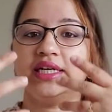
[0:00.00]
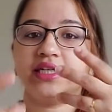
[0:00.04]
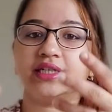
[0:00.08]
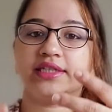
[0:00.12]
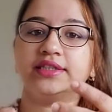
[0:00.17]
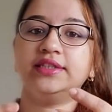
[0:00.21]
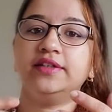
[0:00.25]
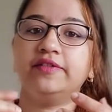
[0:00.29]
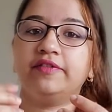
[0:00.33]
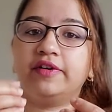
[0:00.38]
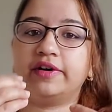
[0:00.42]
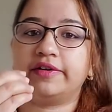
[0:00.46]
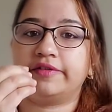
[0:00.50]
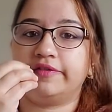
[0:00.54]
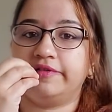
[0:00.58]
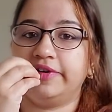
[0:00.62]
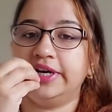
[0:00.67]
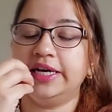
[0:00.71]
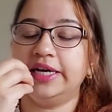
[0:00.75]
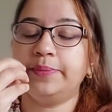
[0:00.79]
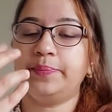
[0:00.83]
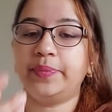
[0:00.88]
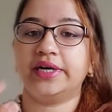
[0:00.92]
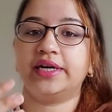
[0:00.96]
இருந்து வ
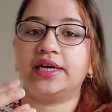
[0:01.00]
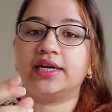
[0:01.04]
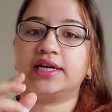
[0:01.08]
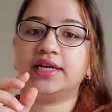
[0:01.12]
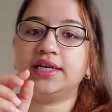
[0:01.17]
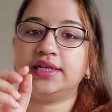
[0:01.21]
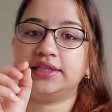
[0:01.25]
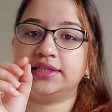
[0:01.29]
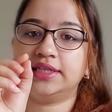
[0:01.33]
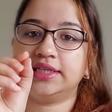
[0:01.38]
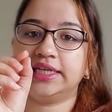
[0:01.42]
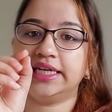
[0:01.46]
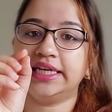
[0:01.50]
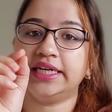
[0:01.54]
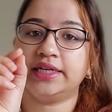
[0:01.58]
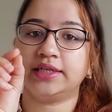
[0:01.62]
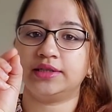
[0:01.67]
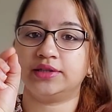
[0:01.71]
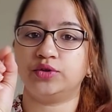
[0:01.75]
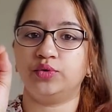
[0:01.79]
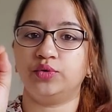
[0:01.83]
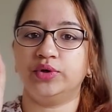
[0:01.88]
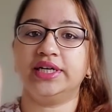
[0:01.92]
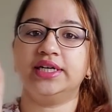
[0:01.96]
வெளிப்படுற அந்த
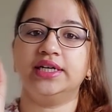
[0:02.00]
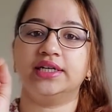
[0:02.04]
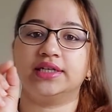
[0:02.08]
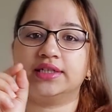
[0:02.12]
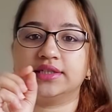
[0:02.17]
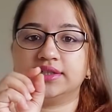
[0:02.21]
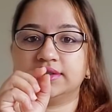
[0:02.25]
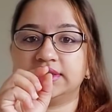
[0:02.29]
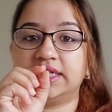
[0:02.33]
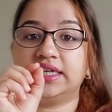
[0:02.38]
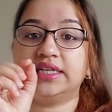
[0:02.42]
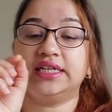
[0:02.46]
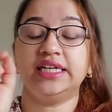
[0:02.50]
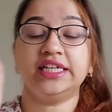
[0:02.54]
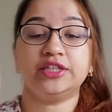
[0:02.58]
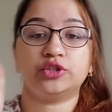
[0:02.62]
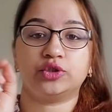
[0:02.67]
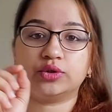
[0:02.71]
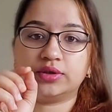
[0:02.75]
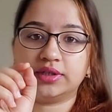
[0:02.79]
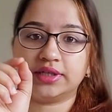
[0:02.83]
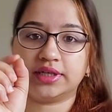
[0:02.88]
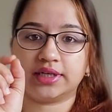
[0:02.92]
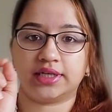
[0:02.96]
ஈரத்துளிகள் தண்ணி
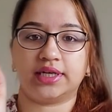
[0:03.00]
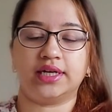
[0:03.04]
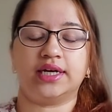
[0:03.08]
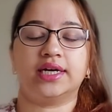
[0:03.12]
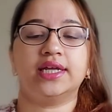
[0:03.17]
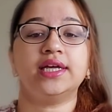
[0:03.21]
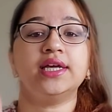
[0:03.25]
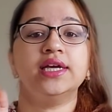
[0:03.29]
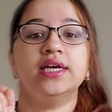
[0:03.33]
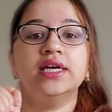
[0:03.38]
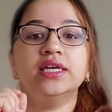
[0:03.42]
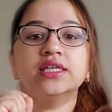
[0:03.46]
இருக்குல்ல